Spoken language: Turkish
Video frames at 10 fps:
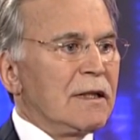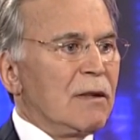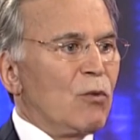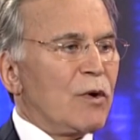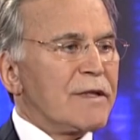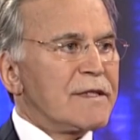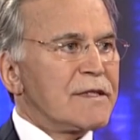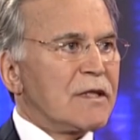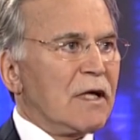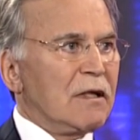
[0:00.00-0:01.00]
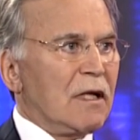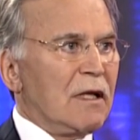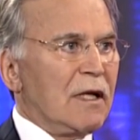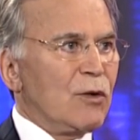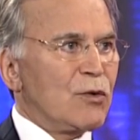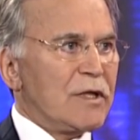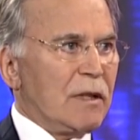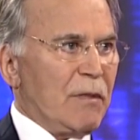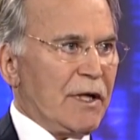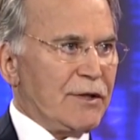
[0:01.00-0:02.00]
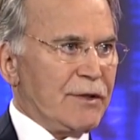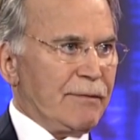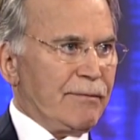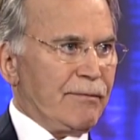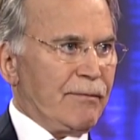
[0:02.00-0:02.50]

demokrasi standartlarını yükseltmek için